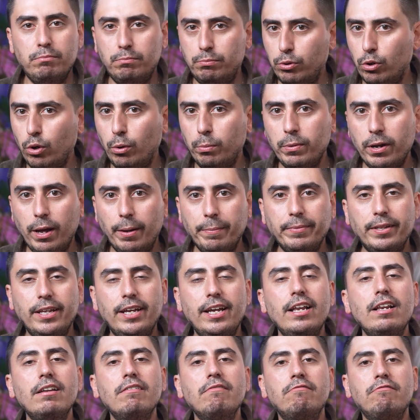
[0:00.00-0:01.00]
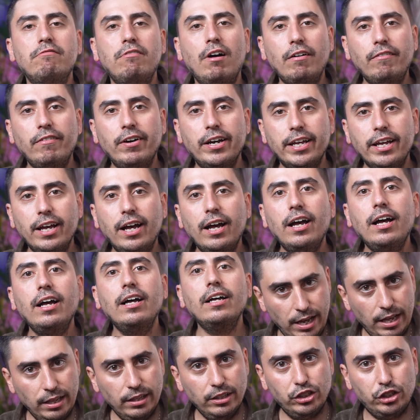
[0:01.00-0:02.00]
problem değil Vava'ya
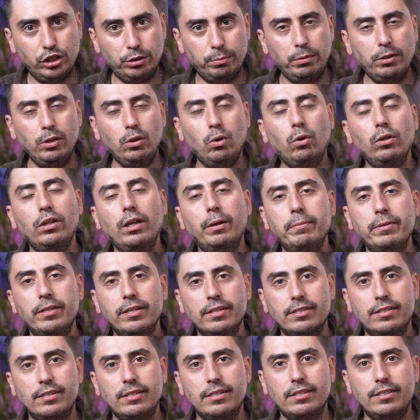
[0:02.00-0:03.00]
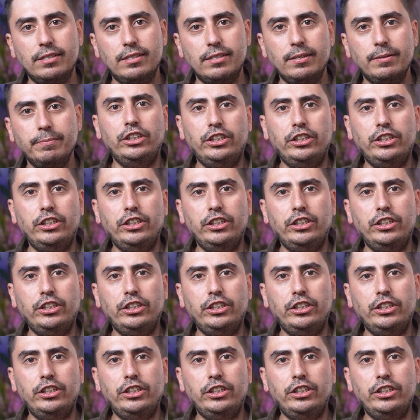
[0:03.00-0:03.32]
eligible olabilirsiniz.